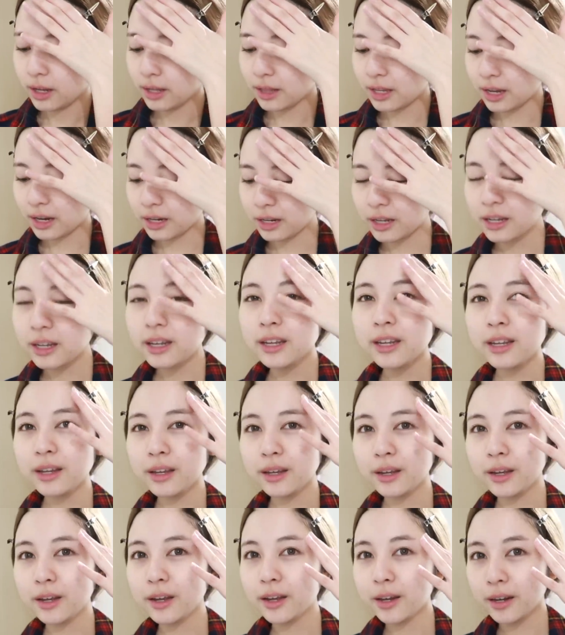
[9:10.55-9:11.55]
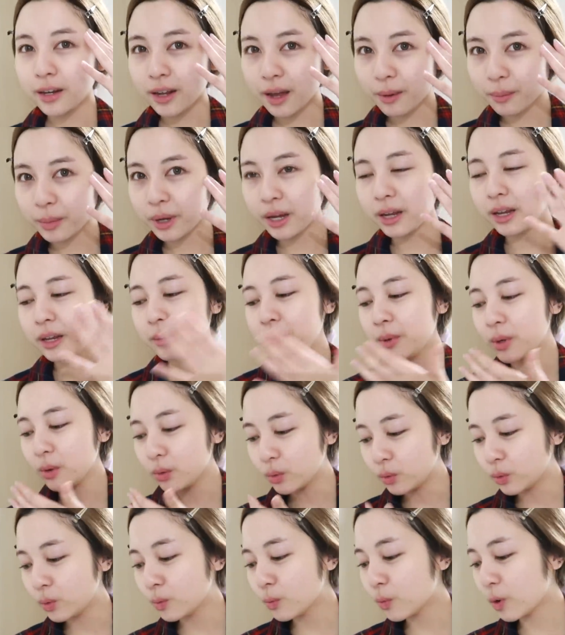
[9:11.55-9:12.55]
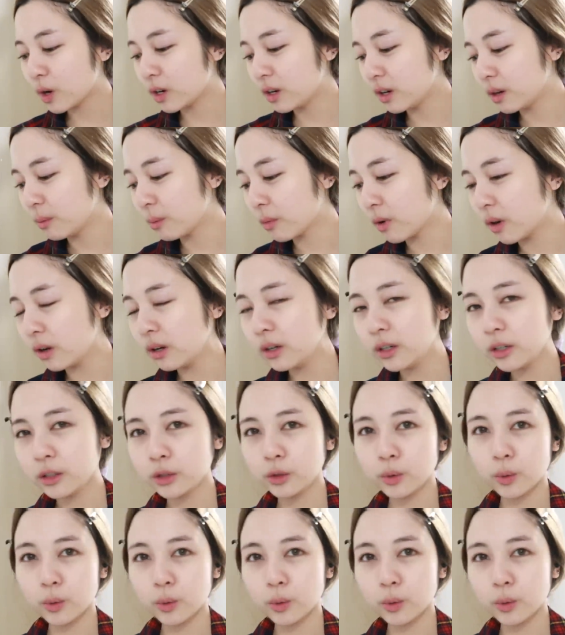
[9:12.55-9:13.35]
แต่ที่ทำให้ผิวนุ่มกว่าเดิมก็คือ